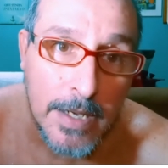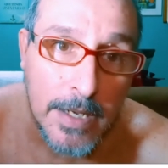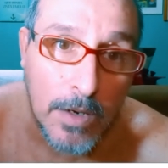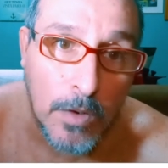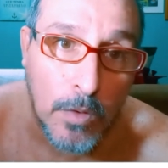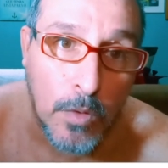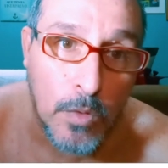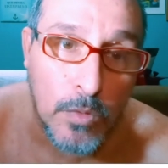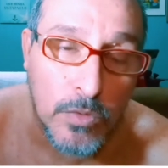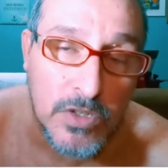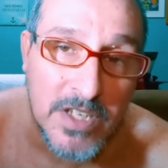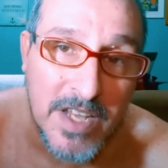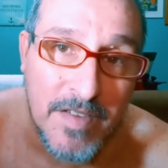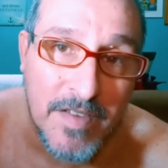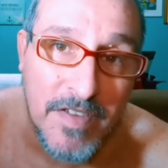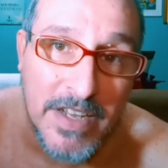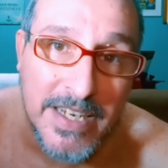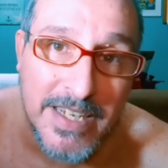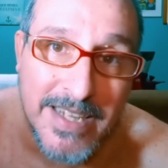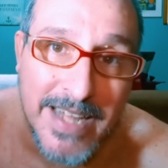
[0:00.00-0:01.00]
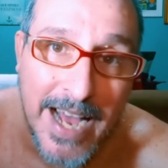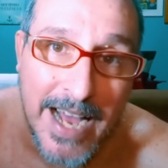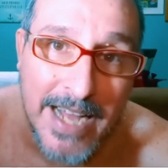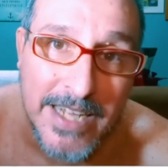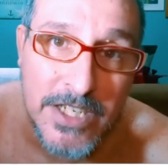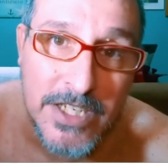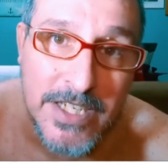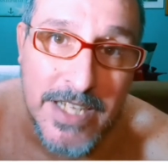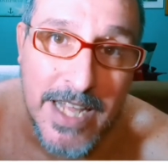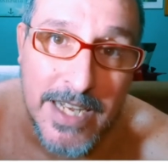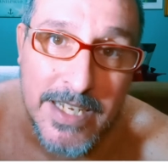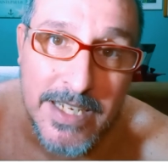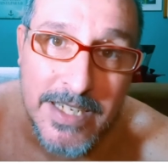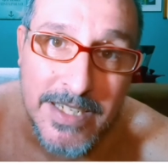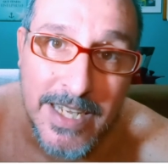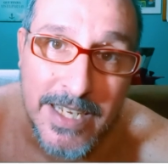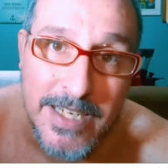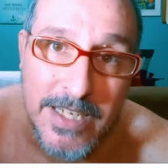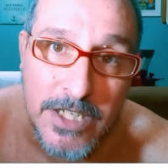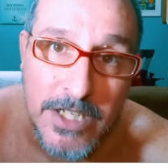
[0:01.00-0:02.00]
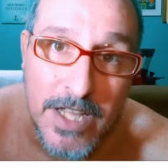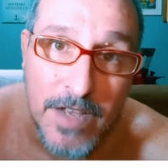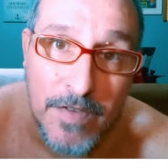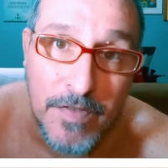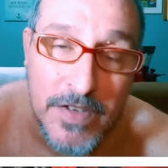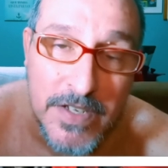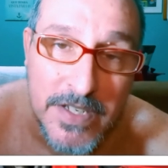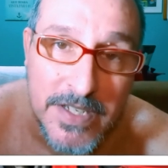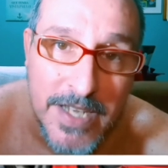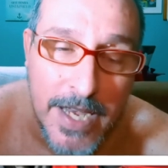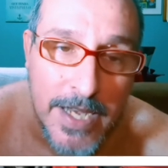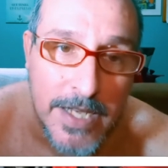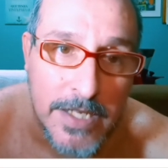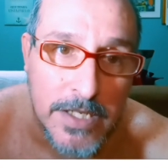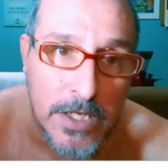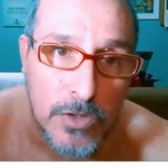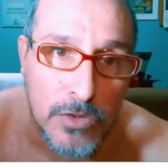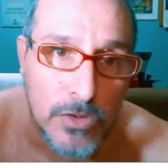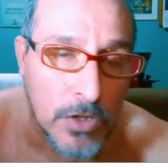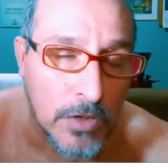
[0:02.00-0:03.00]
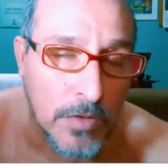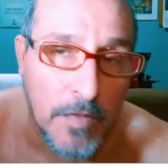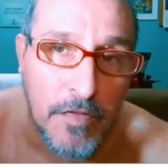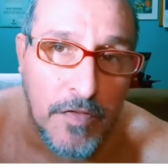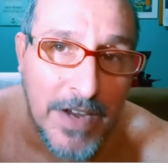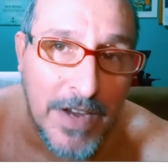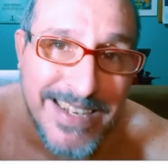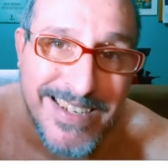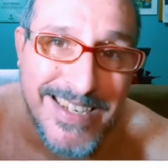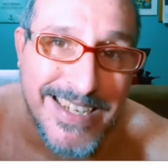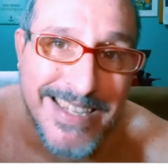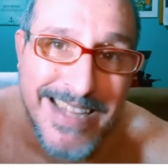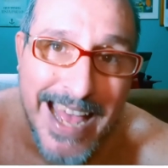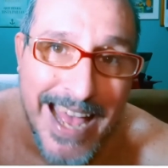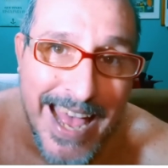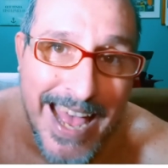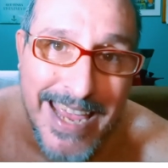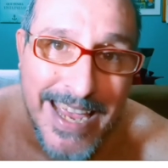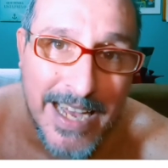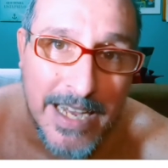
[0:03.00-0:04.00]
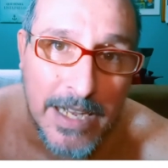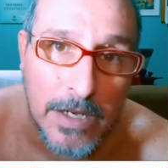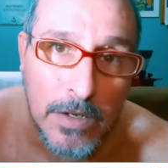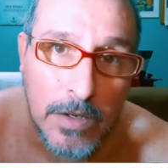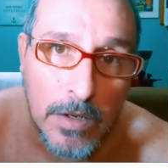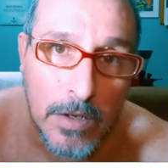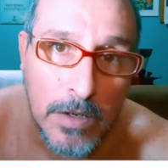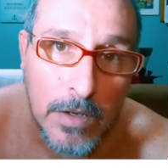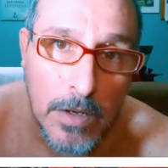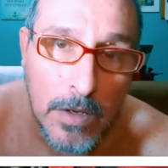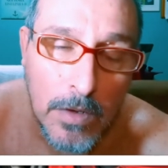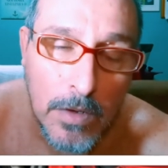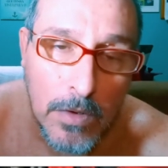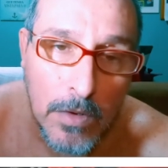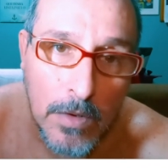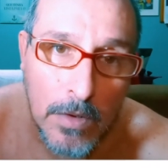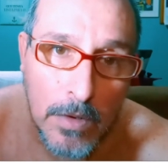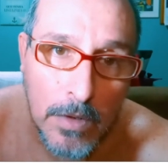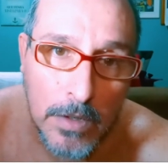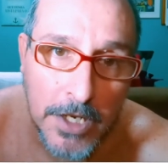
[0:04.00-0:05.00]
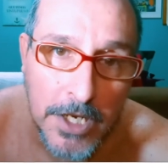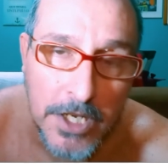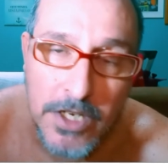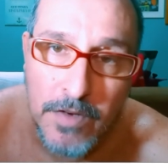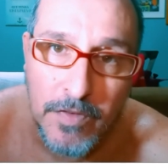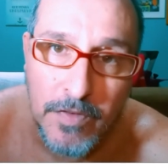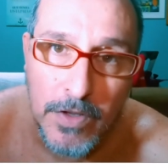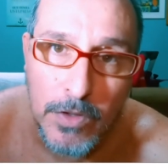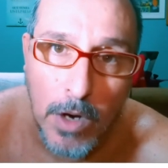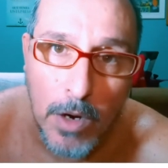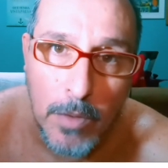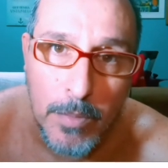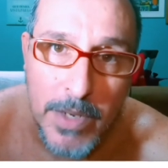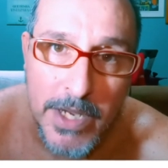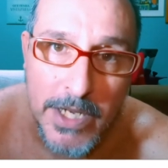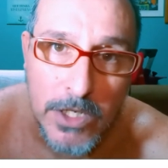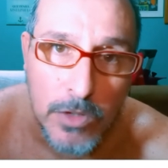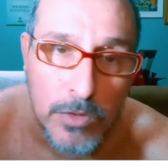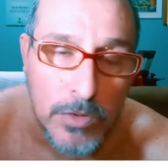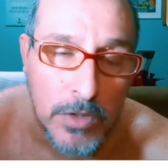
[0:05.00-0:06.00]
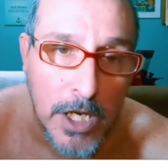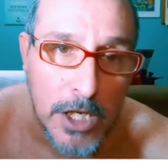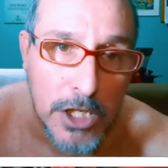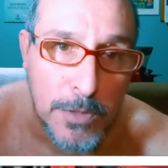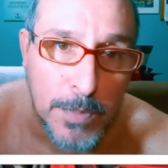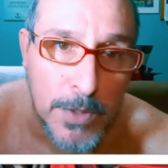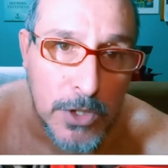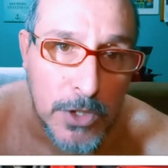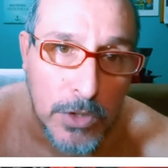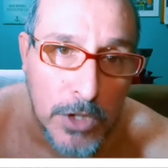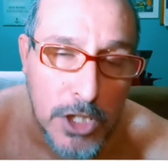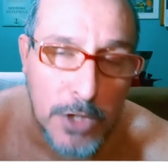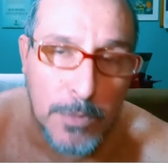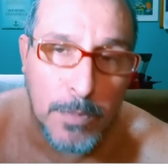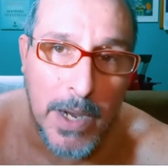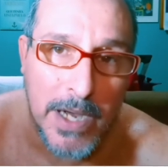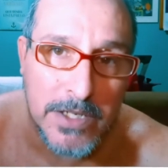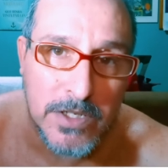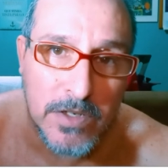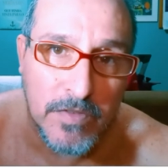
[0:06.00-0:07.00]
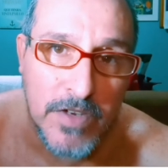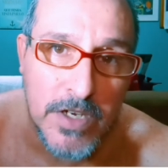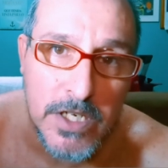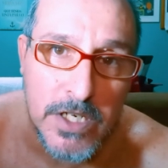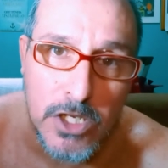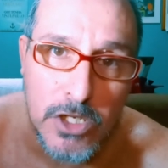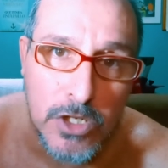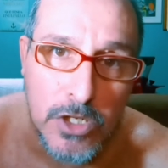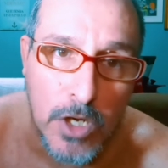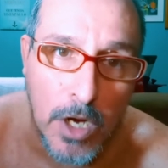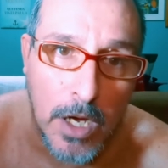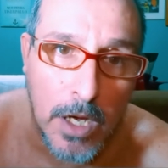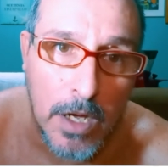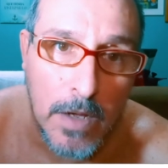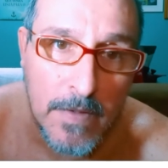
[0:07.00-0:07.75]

com severidades na, nas deficiências. O senhor não faz ideia individualmente do que as pessoas passam. Veja só,